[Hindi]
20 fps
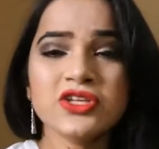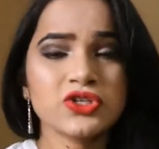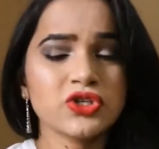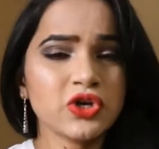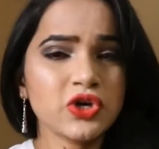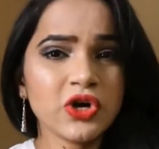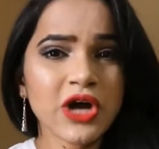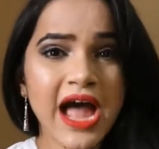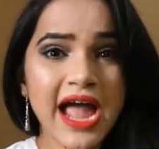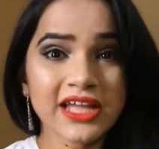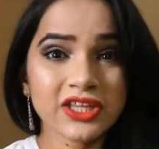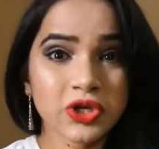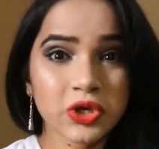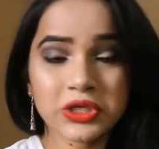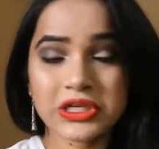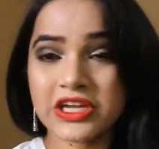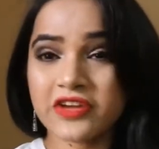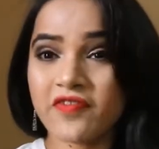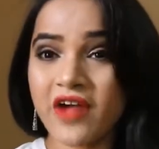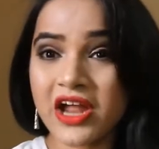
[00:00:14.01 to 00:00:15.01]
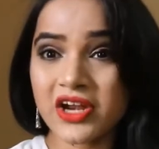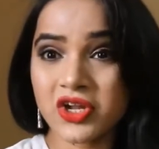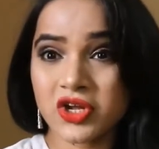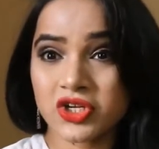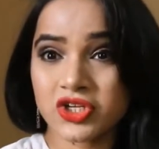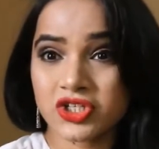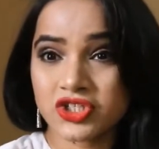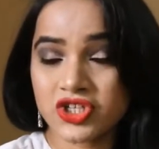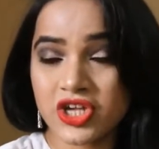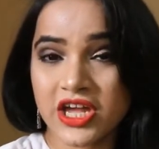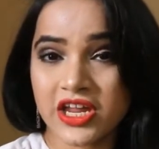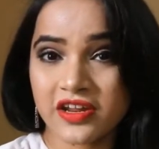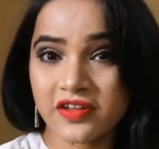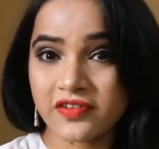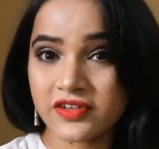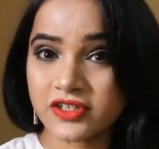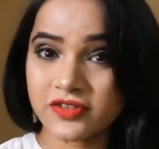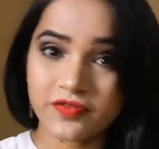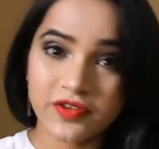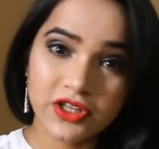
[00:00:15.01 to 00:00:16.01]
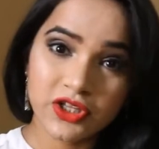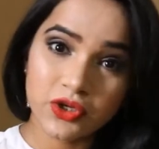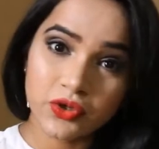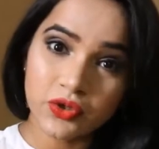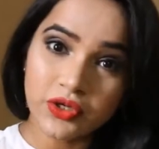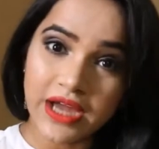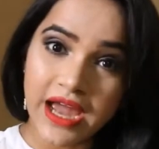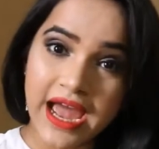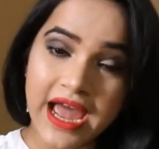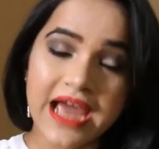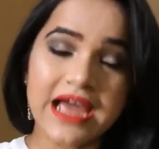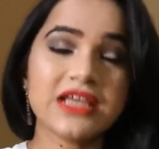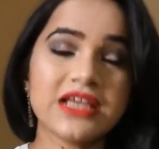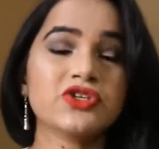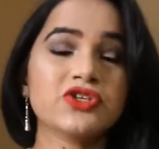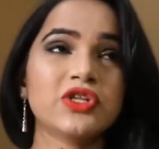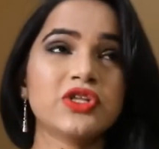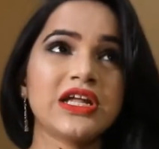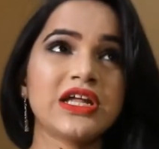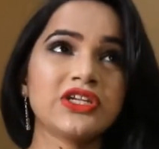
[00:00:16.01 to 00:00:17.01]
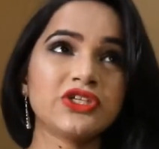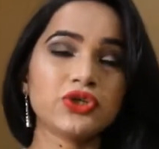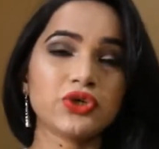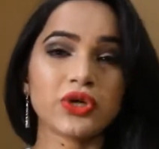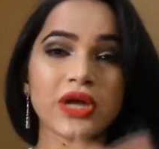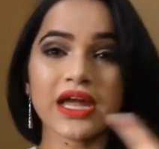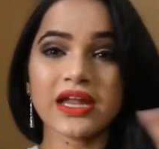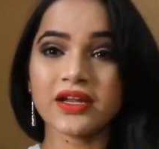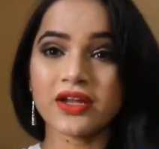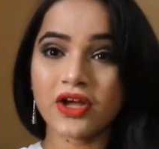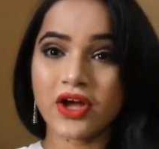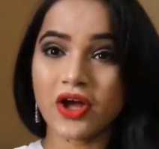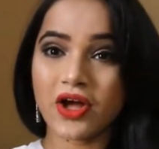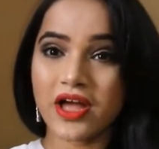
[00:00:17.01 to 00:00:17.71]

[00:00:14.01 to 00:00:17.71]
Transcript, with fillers: सो आई थॉट कि वाई नॉट टू शेयर इट विद यू गाय सो दैट यू कैन